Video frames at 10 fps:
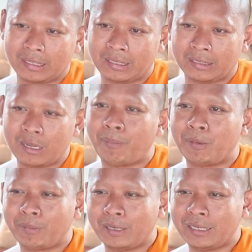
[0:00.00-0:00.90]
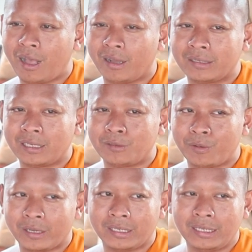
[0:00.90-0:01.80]
đắp bầm bay ong nơi
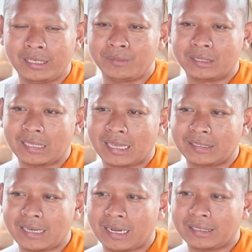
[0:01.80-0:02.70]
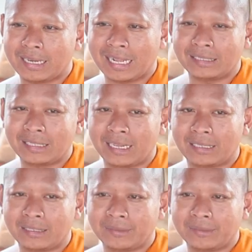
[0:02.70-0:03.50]
vật và sát ra cả đá cha